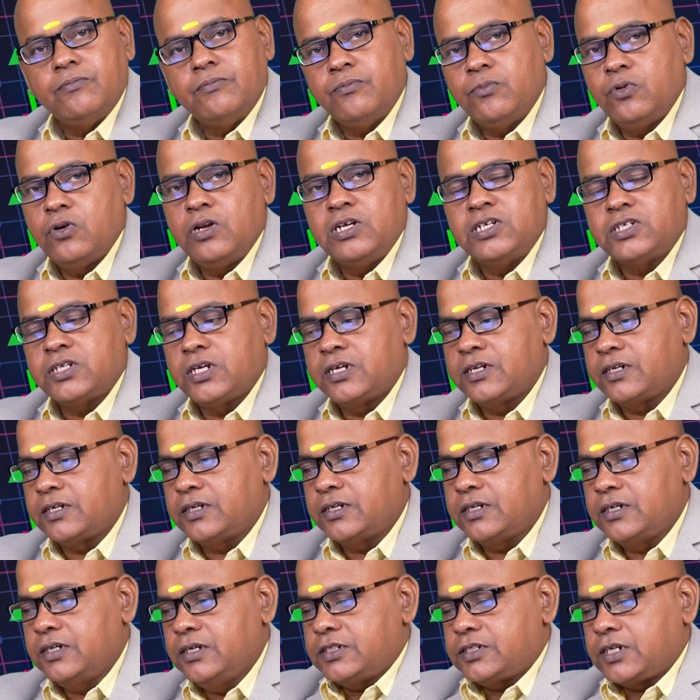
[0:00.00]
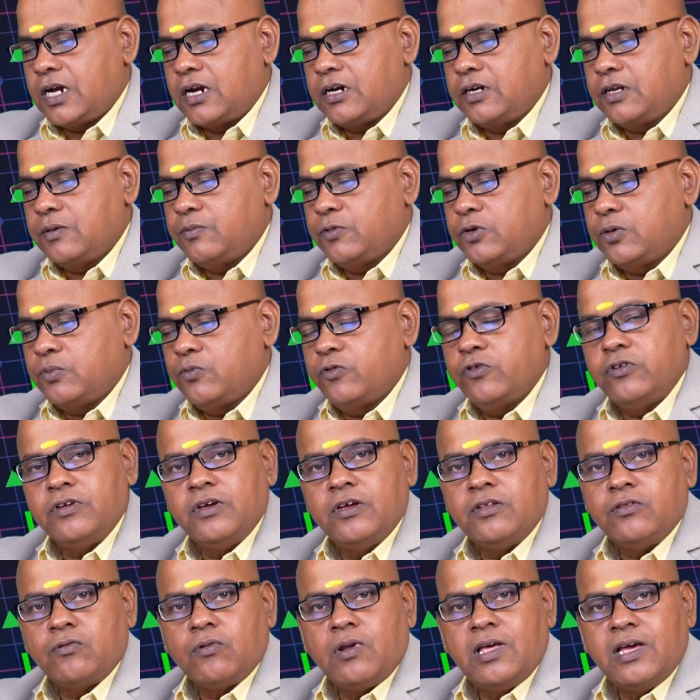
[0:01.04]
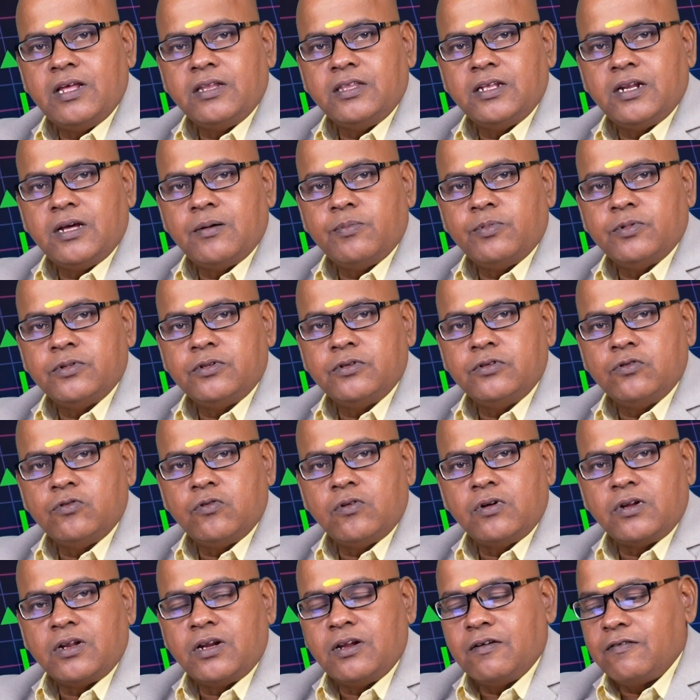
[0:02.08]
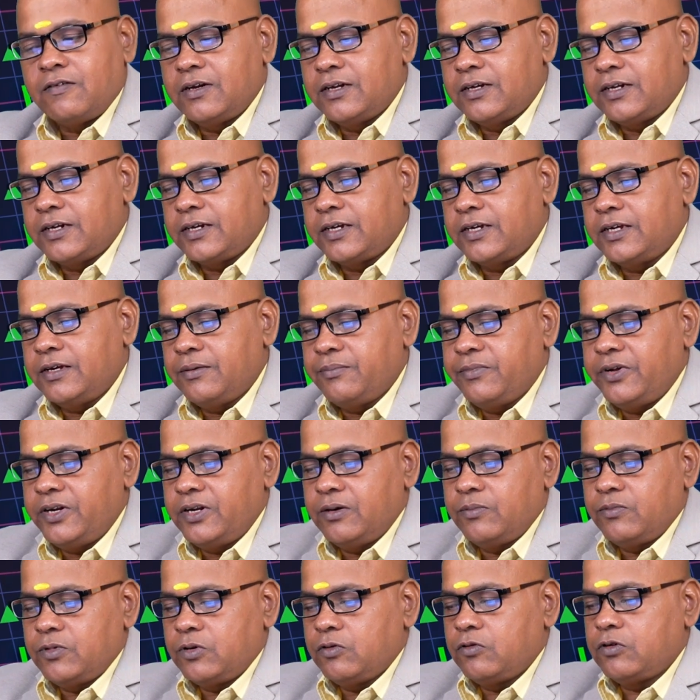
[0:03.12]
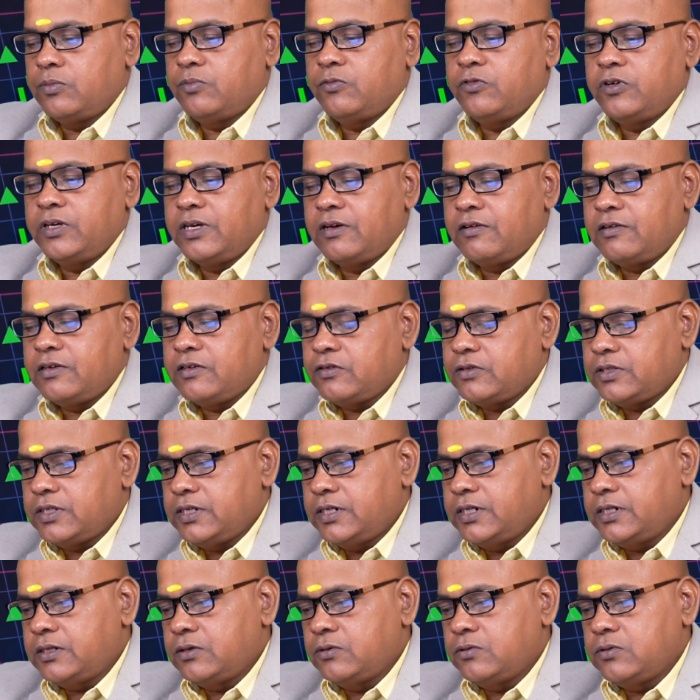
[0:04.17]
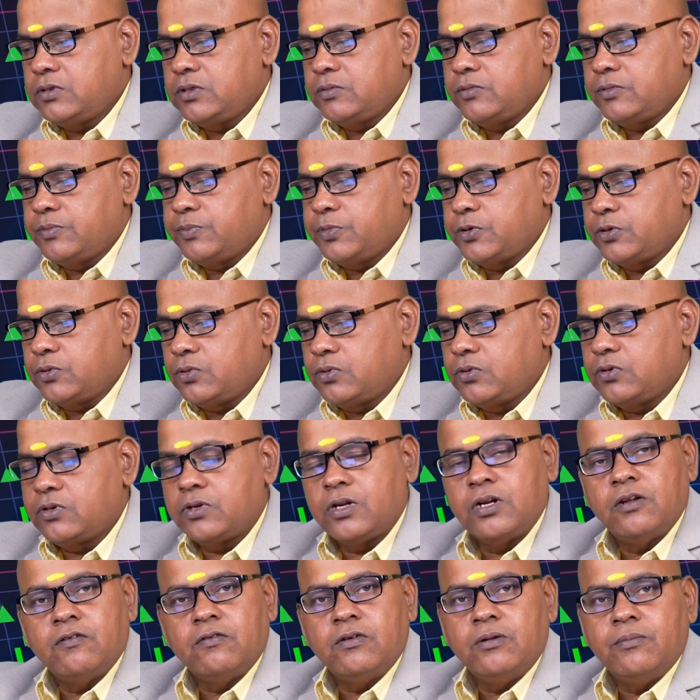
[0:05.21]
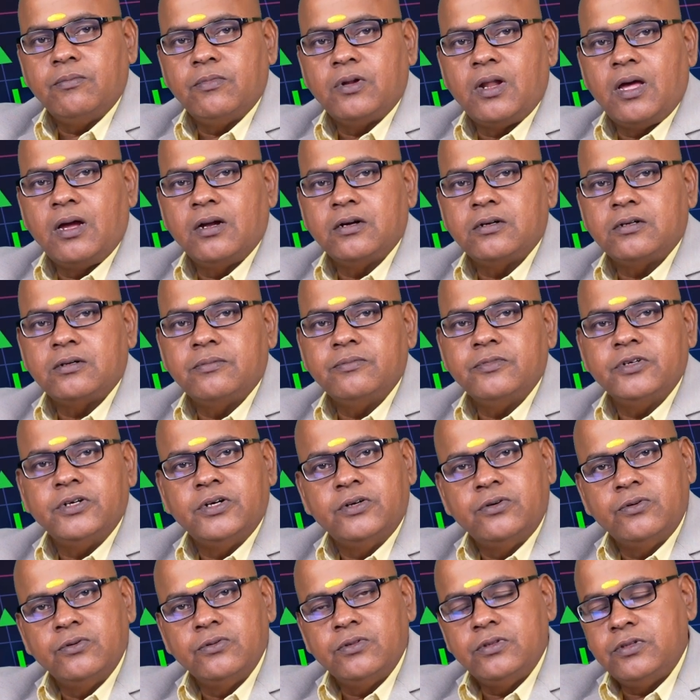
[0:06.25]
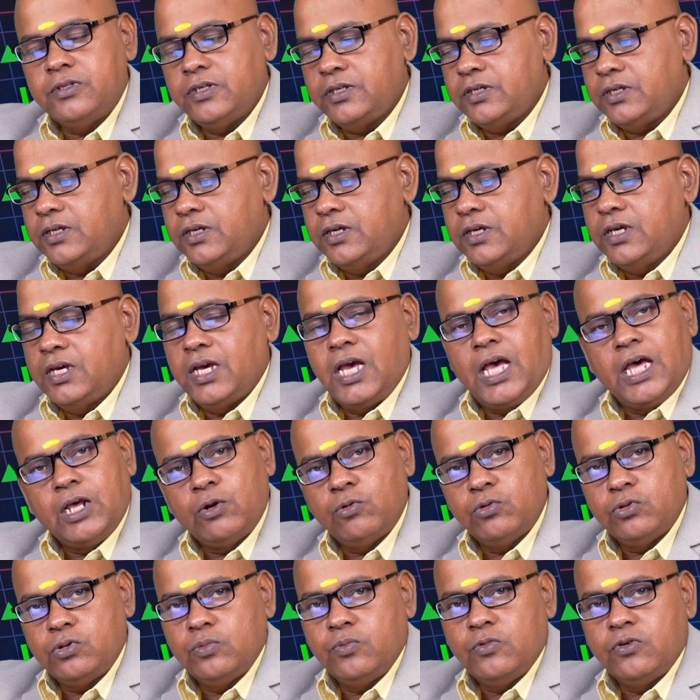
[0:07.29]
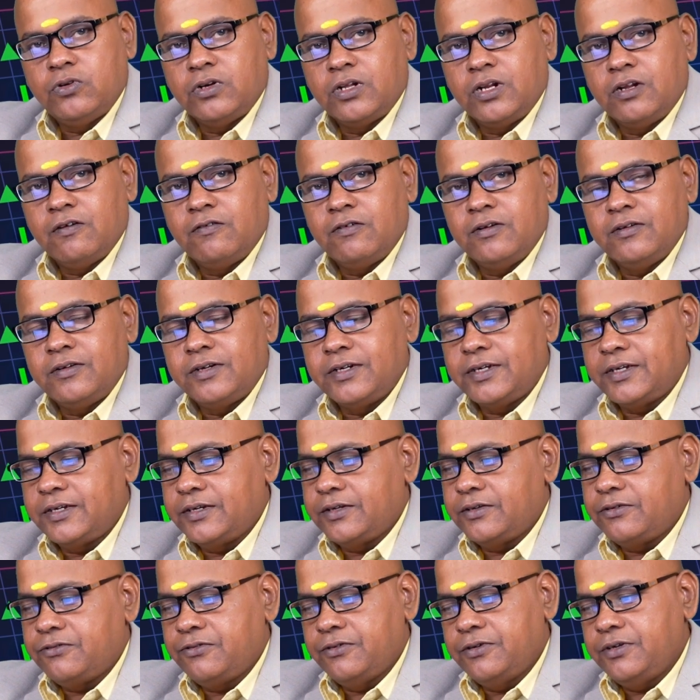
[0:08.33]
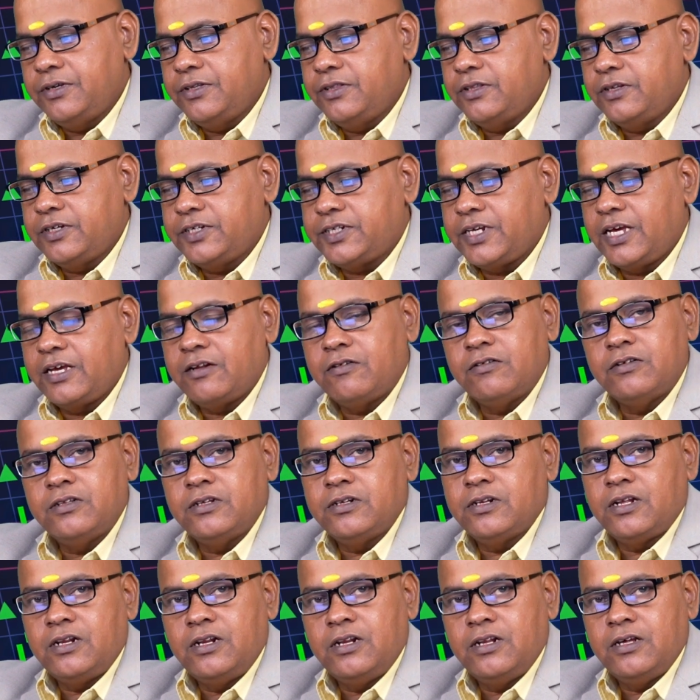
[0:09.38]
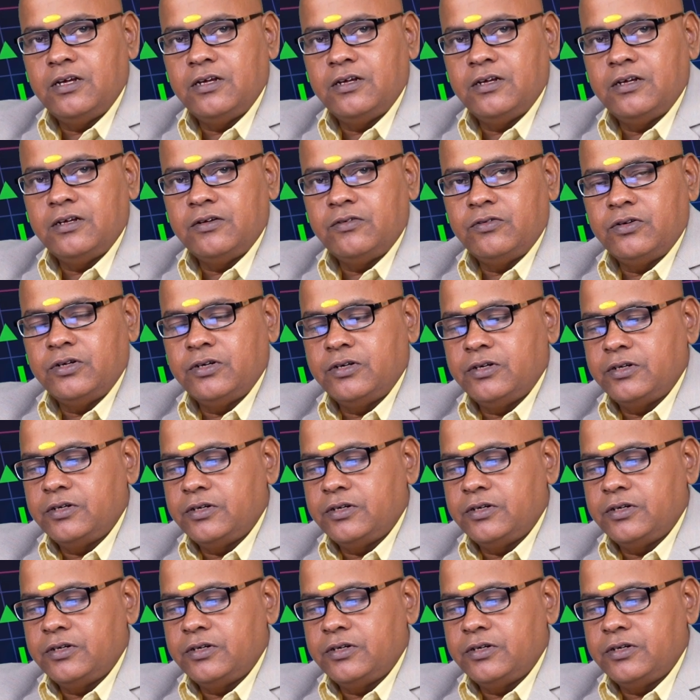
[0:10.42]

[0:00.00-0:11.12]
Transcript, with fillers: புல்லிஷாக இருக்குது ஷார்ட் டேமோட மூவிங்க தொள்ளாயிரத்தி நாற்பத்தஞ்சு ரூபான்ற லெவலில் இருக்குது மீடியம் டேமோட மூவிங் வரை எட்நூற்றி முப்பத்தொன்னுன்ற லெவலையும் லாங் டேர்ம் எழுநூற்றி அறுபத்தொம்போன்ற லெவலும் இருக்குது ஸோ இந்த ஷேர் வந்து நல்ல ஒரு